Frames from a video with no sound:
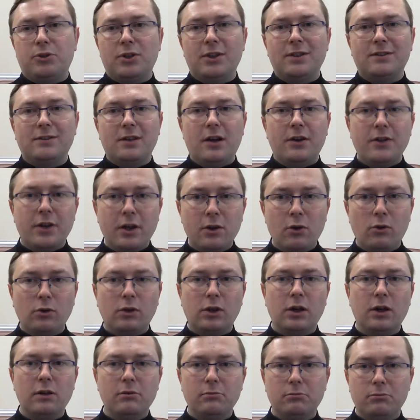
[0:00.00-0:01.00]
Przez
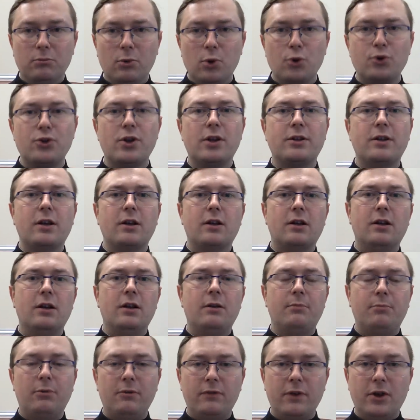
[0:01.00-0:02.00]
analogię można tak
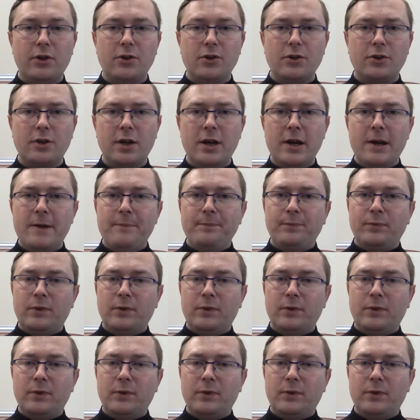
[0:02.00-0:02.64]
powiedzieć.